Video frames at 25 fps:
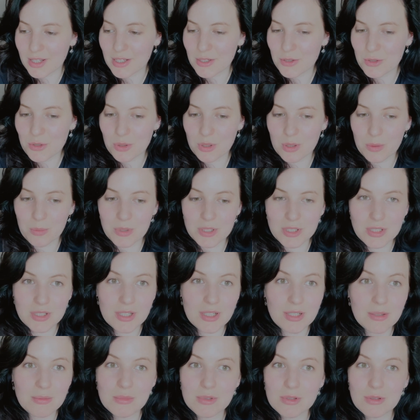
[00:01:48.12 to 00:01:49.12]
езжу на
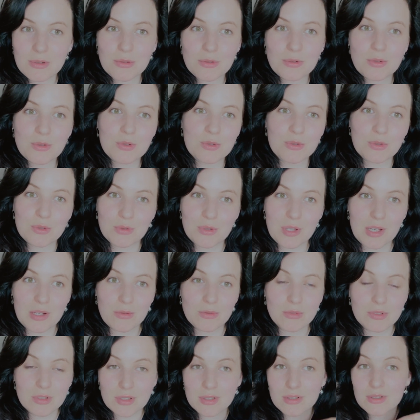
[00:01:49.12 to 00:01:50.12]
машине. Мне такое чувство, что я
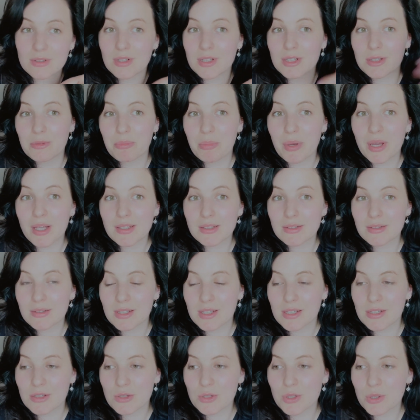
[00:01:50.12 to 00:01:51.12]
уже лет пять
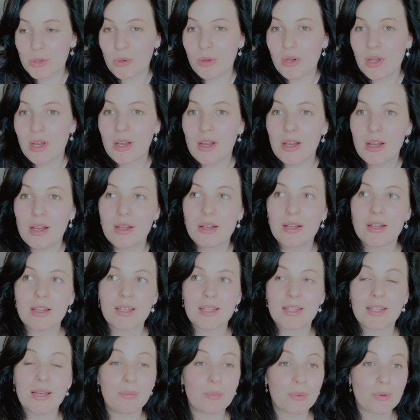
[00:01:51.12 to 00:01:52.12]
езжу.
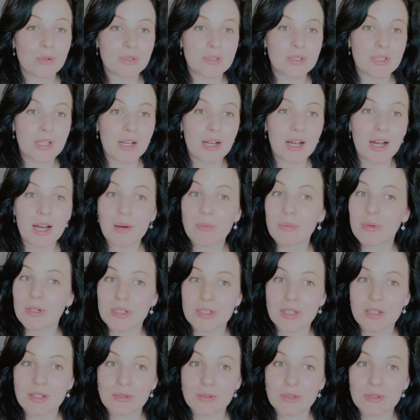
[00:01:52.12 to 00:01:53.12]
Я просто
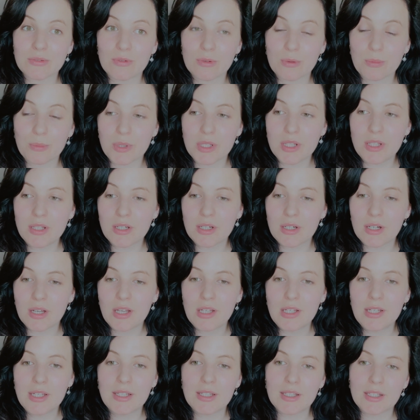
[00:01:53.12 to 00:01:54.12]
обожаю свой миник.
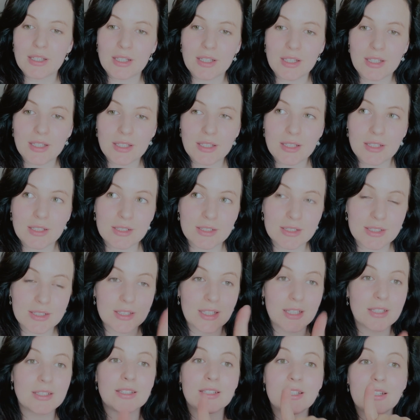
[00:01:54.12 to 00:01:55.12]
И,
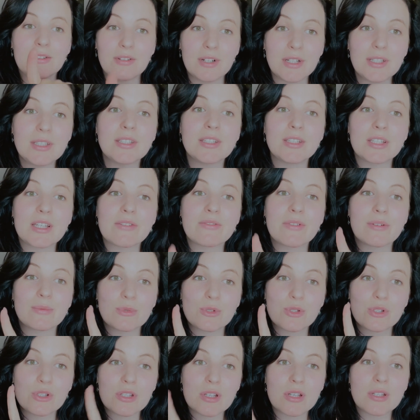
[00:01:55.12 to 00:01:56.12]
кстати, давайте я вам
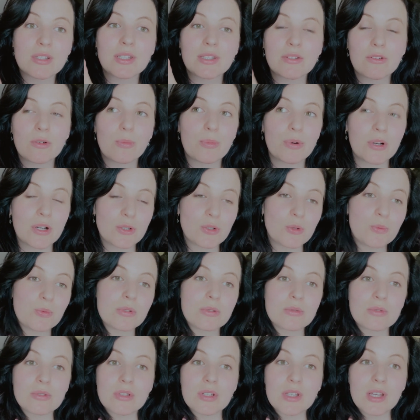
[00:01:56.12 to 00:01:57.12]
сейчас его покажу,
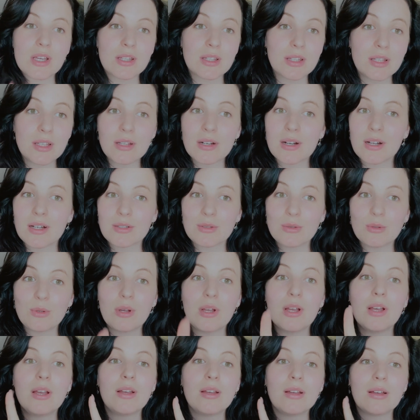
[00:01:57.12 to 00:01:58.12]
потому что я ни разу
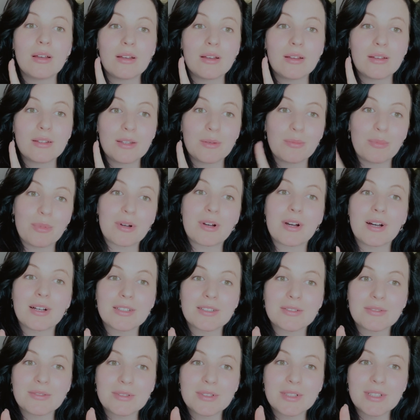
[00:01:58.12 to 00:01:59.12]
э, не
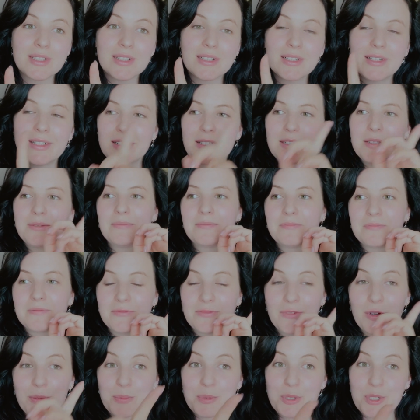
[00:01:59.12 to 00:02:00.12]
показывала
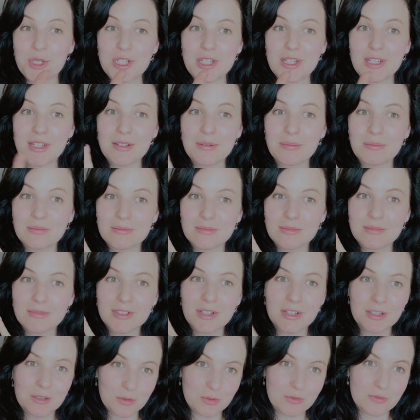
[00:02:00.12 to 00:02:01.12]
вообще,
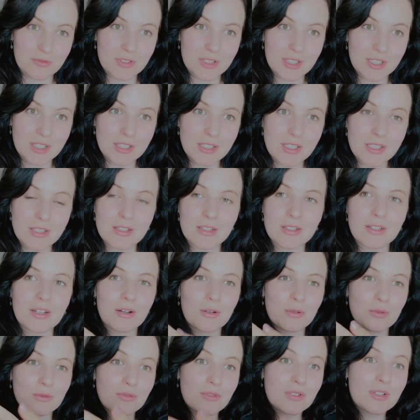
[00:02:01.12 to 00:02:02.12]
как он выглядит и
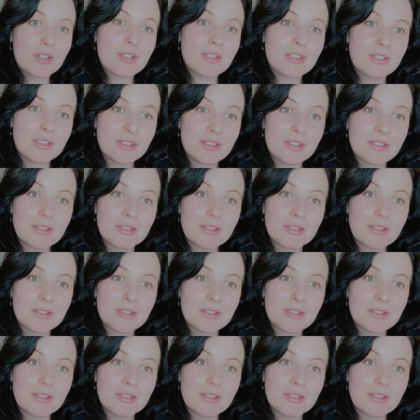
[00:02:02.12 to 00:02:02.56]
как он выглядит